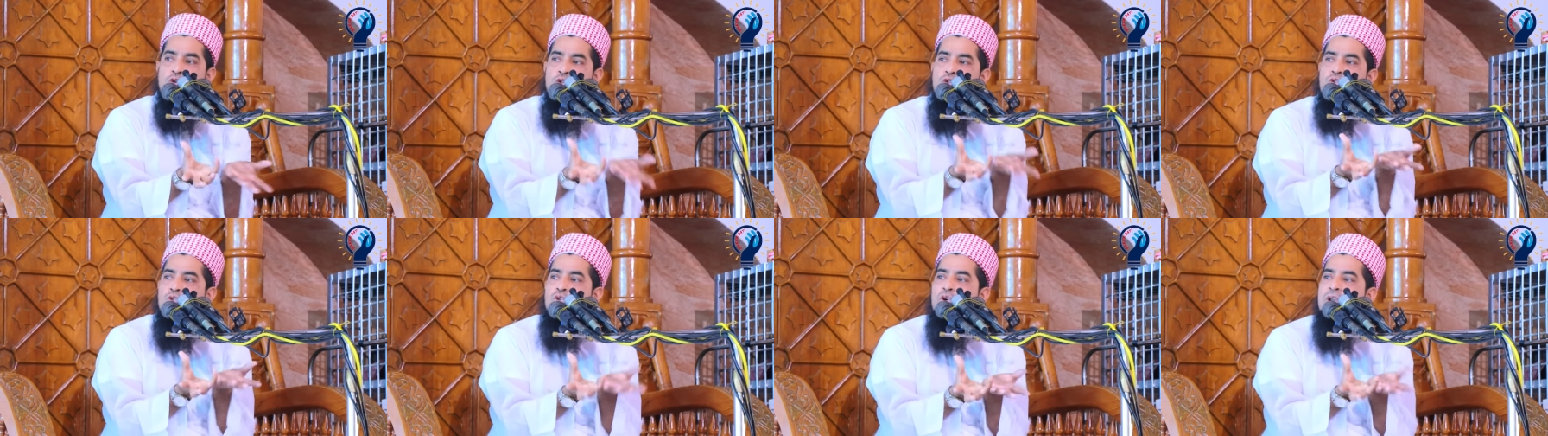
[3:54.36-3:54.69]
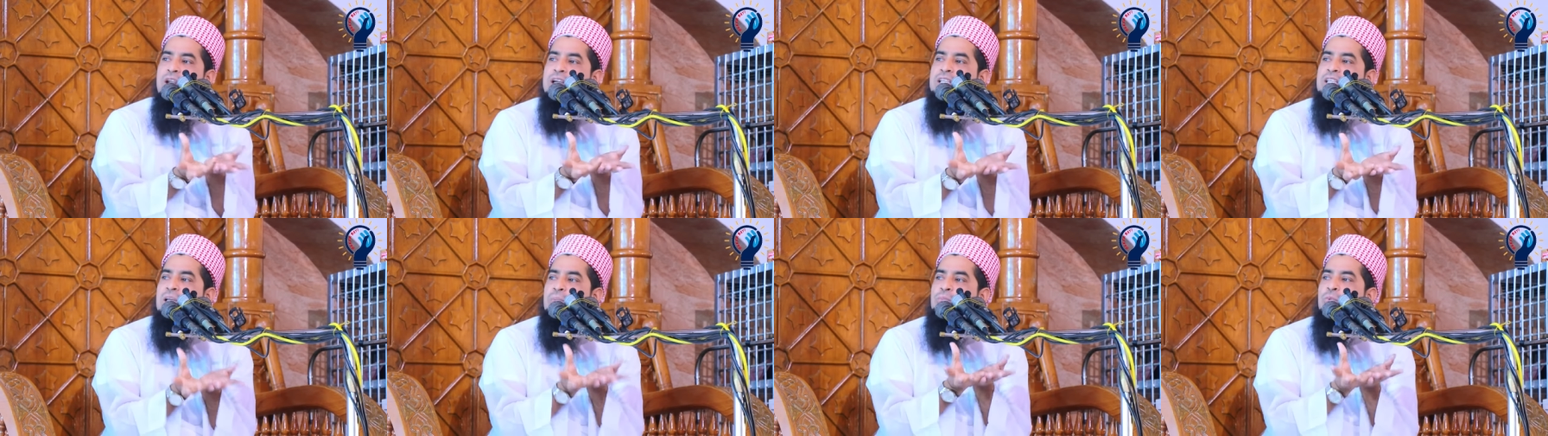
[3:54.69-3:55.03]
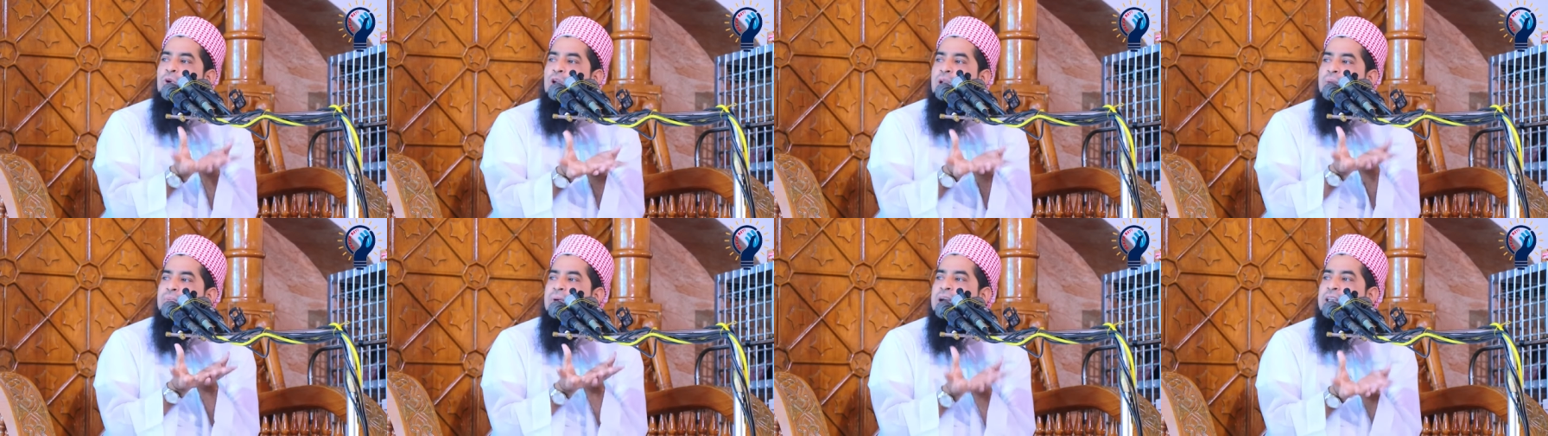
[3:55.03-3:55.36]
সুন্দর একটা
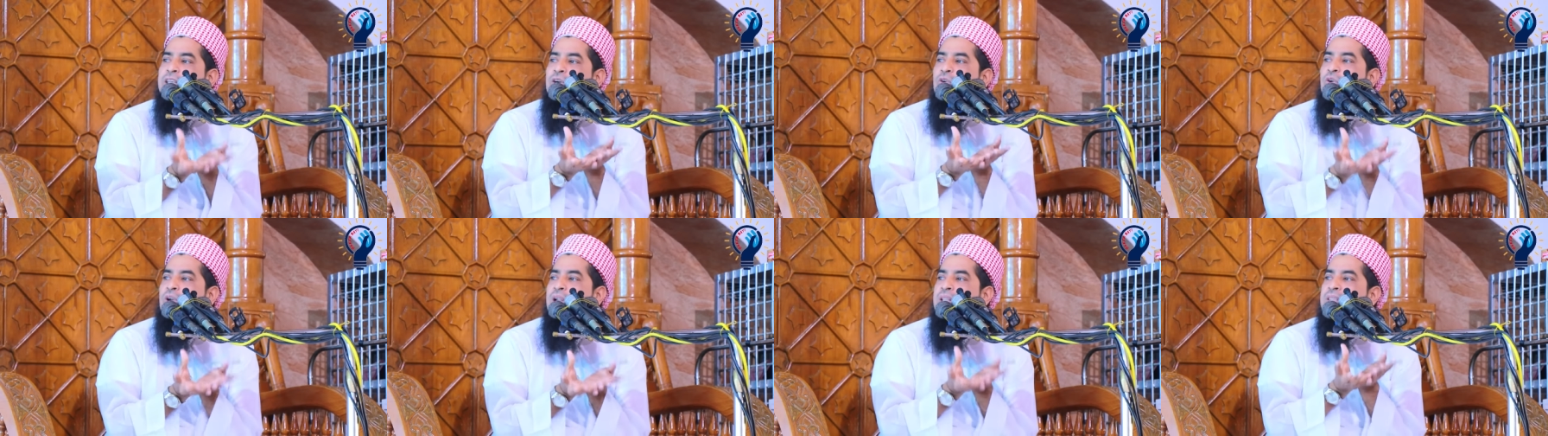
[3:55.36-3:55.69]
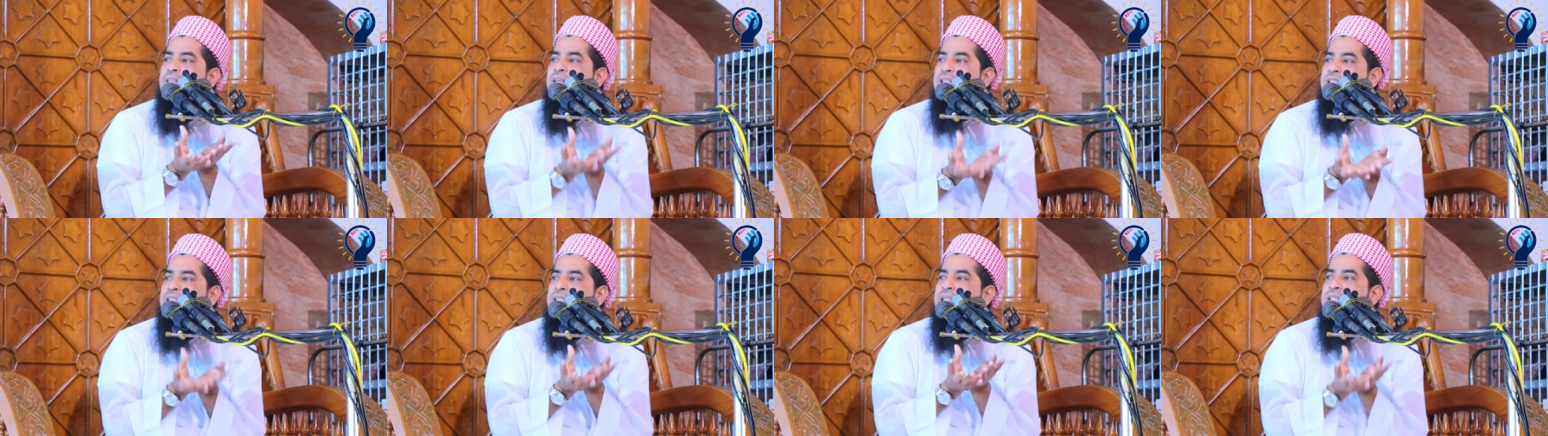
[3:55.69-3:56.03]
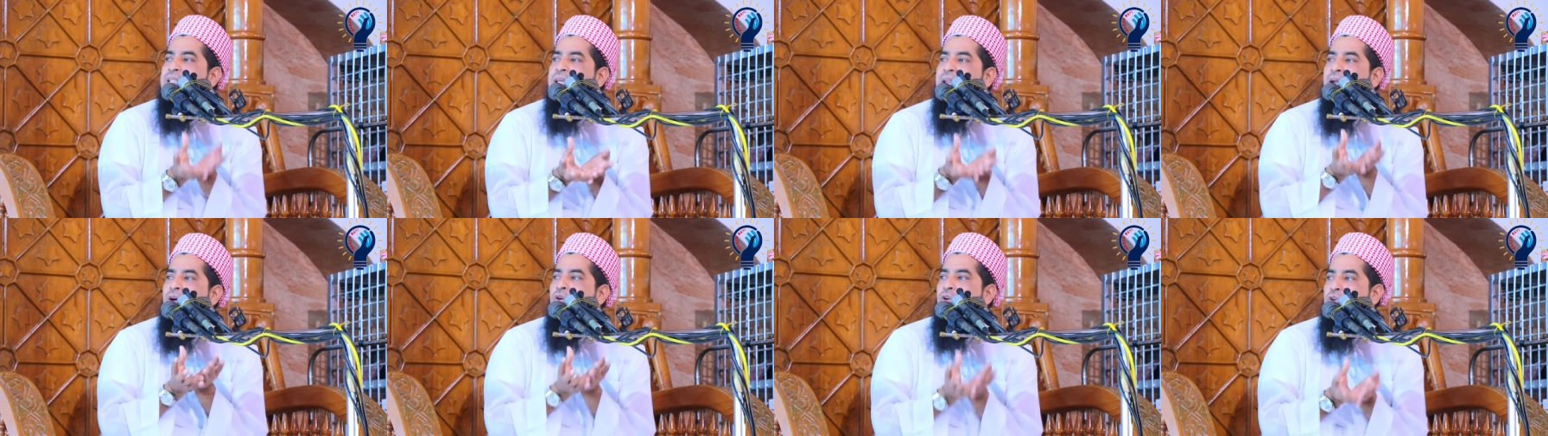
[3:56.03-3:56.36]
পরিপাটি করে দেশকে
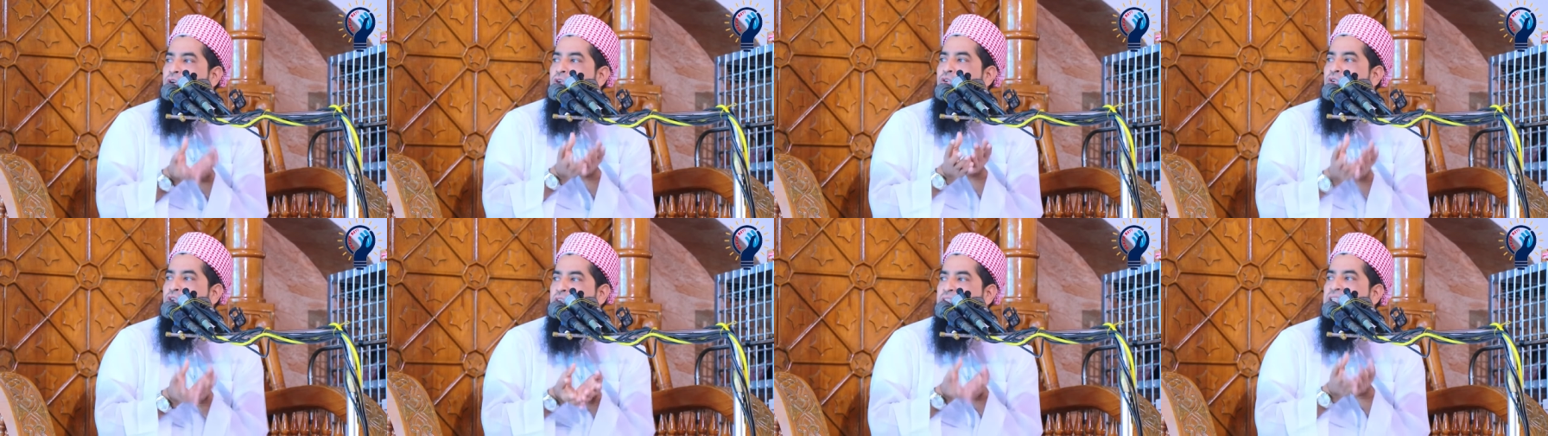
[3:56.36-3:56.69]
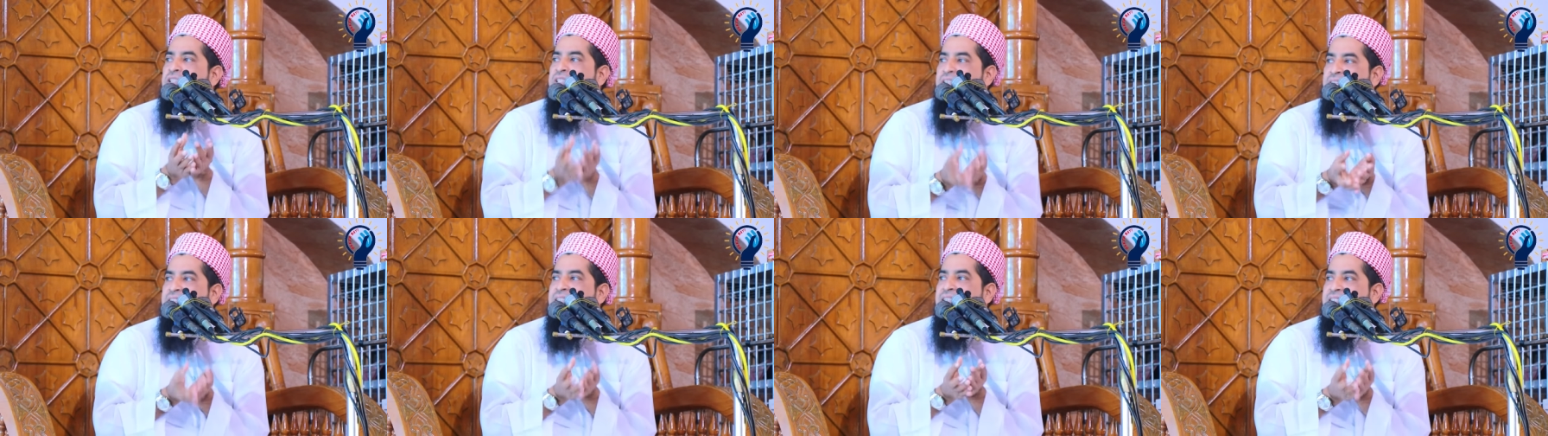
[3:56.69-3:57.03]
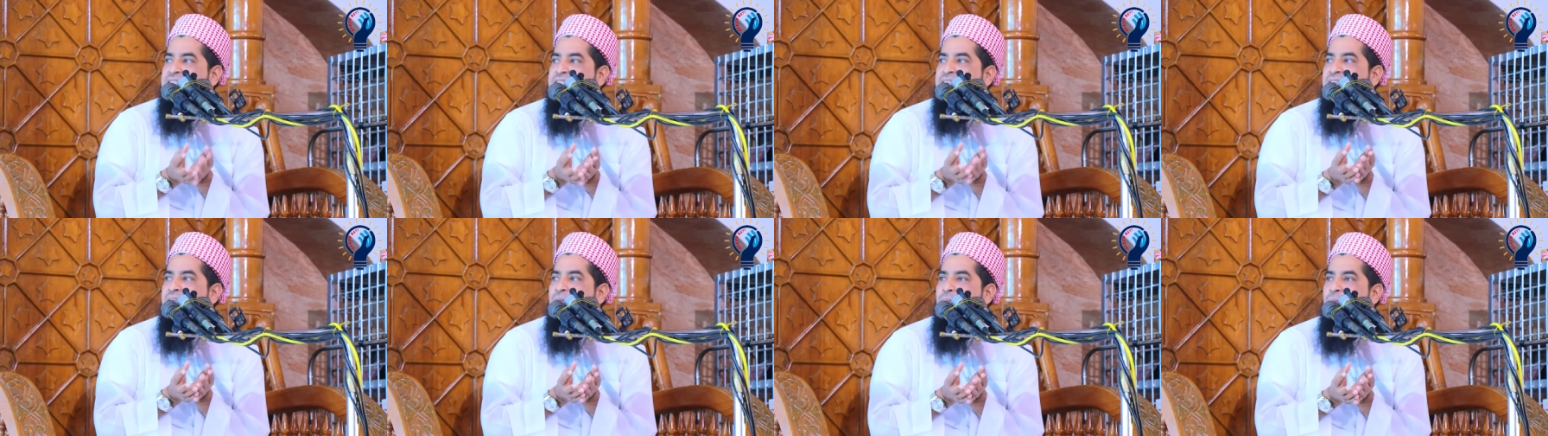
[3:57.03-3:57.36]
তারা গঠন করতে
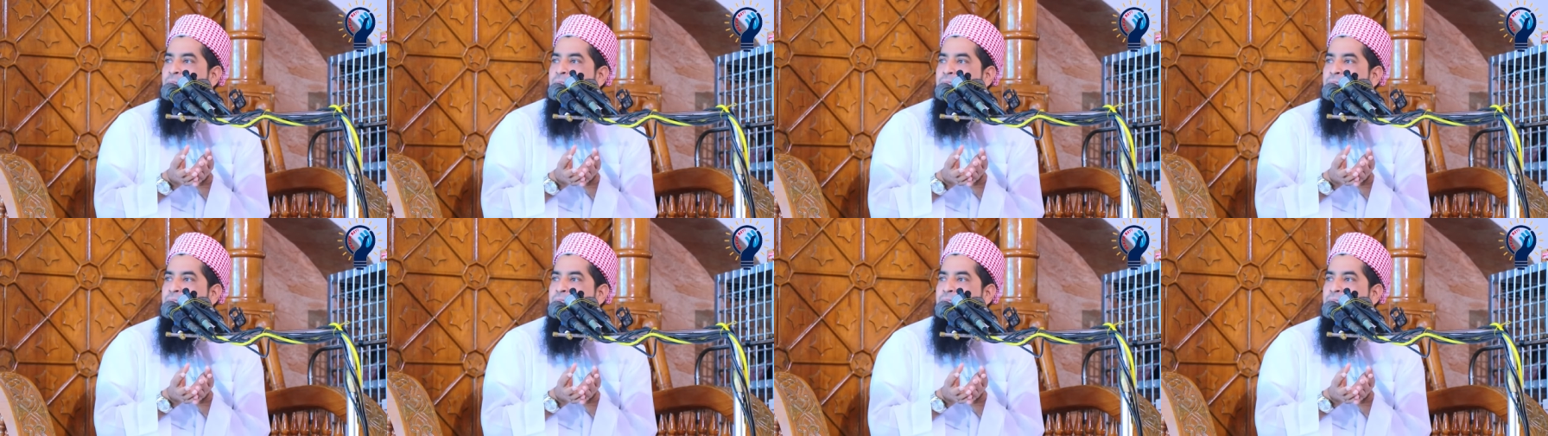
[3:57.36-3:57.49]
চাইতেছে